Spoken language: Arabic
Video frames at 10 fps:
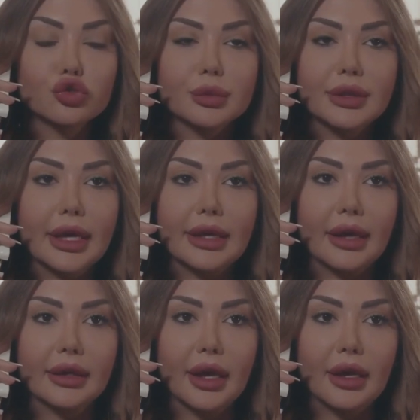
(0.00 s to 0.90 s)
شو بدك
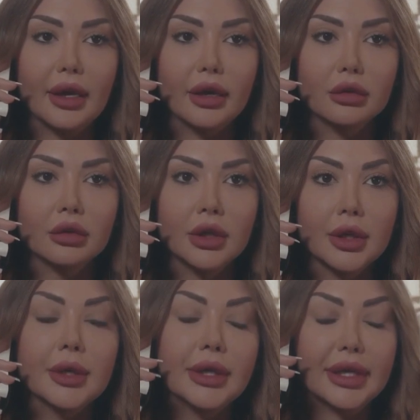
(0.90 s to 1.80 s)
يعني هلا
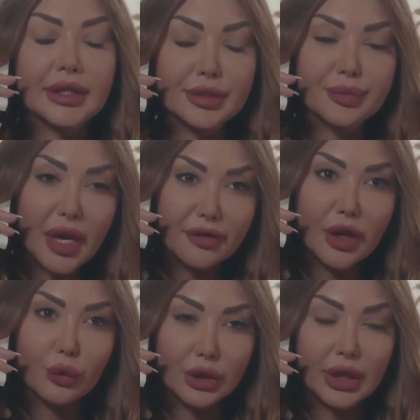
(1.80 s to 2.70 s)
لك انت بتعرفي
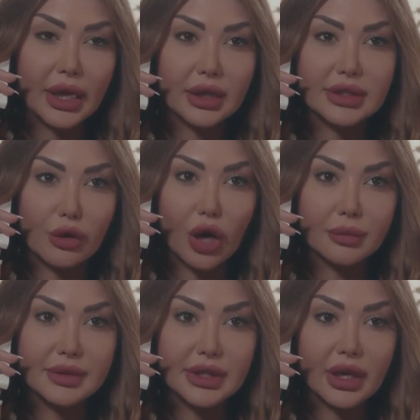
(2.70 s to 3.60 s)
لو انك
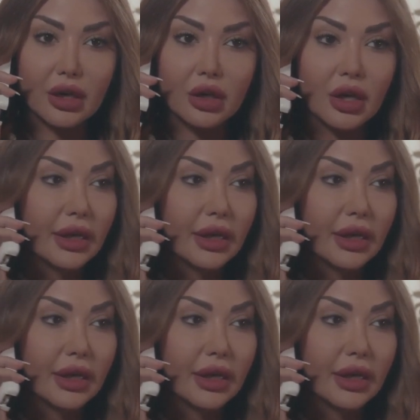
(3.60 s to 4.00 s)
استوعبتيها